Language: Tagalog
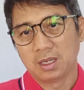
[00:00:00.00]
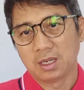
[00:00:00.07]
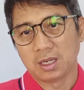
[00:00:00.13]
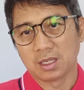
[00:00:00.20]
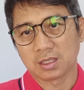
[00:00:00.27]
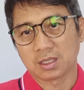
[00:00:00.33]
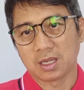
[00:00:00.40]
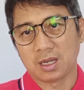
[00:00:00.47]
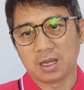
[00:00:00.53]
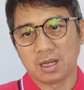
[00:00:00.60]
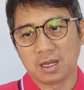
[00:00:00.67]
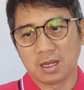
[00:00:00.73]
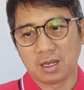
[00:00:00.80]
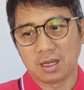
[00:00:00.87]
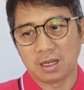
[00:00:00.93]
at
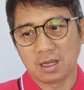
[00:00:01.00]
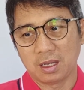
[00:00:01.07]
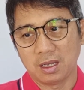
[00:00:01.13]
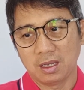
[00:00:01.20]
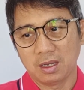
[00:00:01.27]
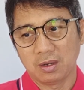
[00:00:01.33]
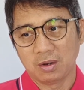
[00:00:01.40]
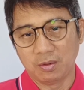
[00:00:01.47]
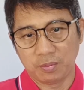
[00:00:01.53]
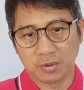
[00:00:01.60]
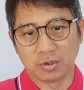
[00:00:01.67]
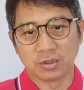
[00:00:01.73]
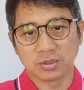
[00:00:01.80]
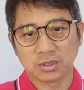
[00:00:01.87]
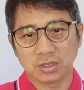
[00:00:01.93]
uh, of
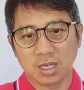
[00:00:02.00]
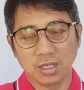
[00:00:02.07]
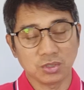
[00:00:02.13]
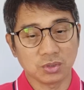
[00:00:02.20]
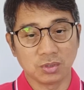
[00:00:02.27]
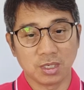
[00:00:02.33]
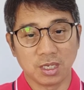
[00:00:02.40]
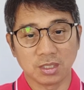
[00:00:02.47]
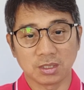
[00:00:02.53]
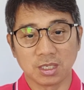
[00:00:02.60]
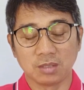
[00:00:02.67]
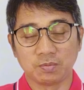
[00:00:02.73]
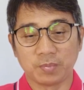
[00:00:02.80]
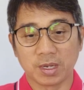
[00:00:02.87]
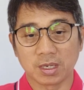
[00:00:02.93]
course
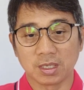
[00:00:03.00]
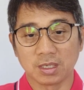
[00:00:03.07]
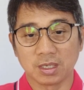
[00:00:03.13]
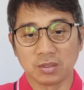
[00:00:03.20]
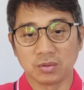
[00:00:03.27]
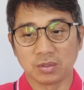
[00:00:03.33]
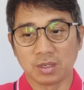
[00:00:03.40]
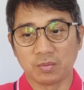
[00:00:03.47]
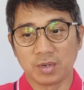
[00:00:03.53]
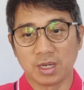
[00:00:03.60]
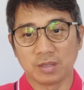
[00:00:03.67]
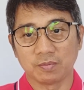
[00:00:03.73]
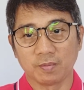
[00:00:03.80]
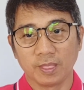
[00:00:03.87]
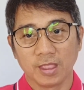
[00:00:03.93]
isolated pa rin kayo naman.